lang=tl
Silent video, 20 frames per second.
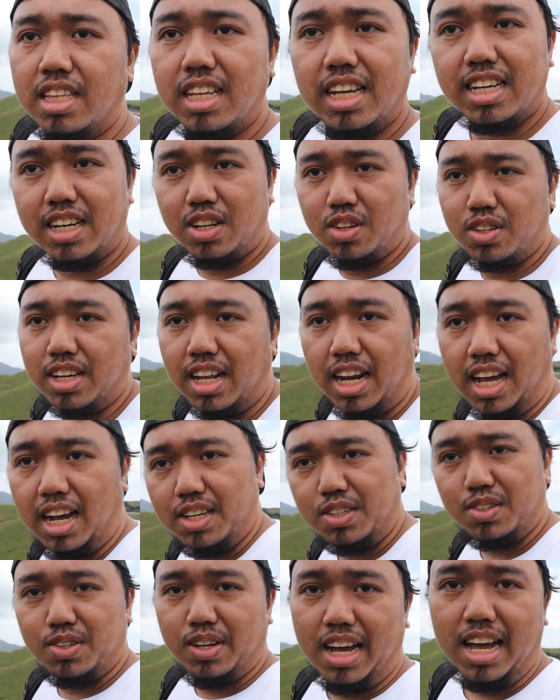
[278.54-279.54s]
hindi ganun
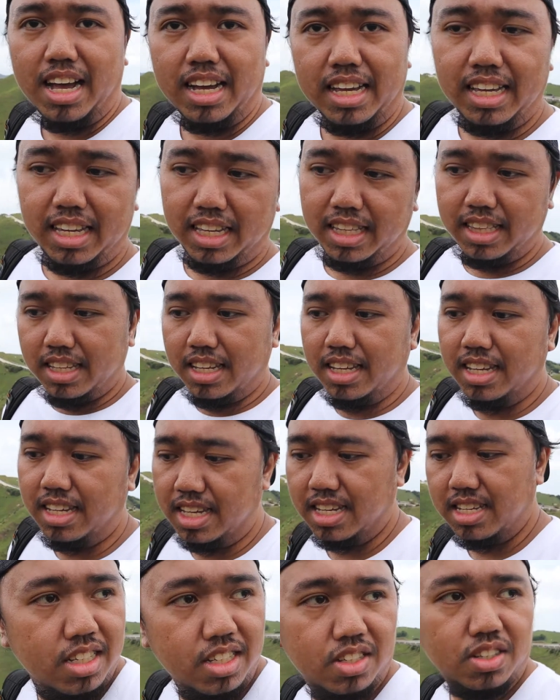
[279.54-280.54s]
kalakas yung hangin.
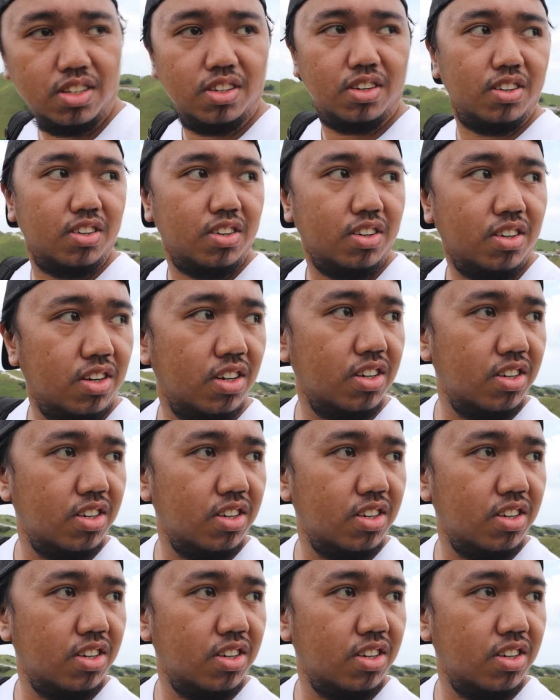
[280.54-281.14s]
So,